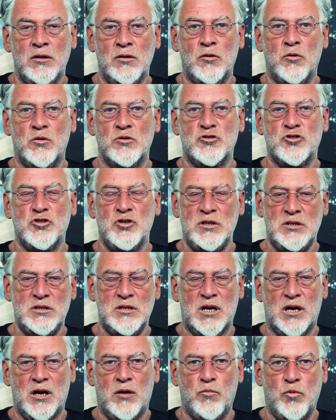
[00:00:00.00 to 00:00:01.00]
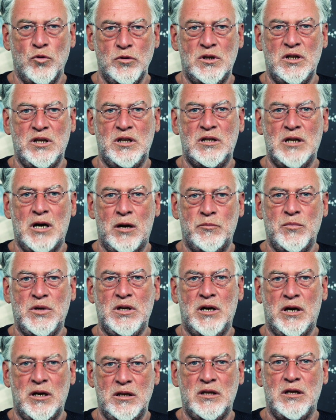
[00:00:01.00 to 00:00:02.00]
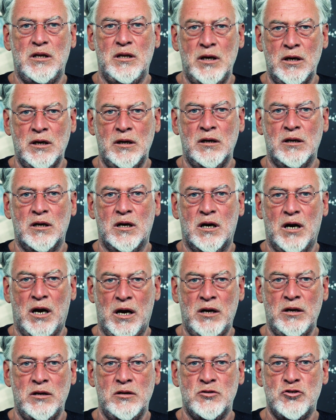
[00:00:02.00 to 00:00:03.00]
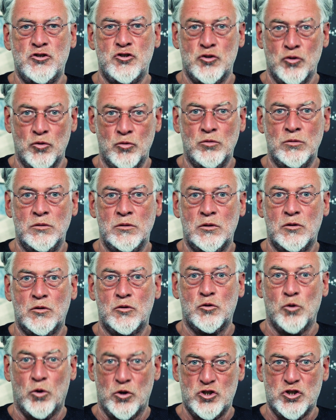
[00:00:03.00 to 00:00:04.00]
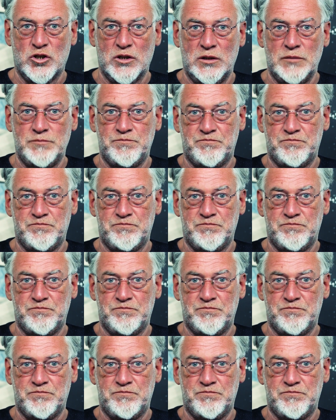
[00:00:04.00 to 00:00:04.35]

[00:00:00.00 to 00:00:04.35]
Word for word: но жить и работать там я не хочу. Точка.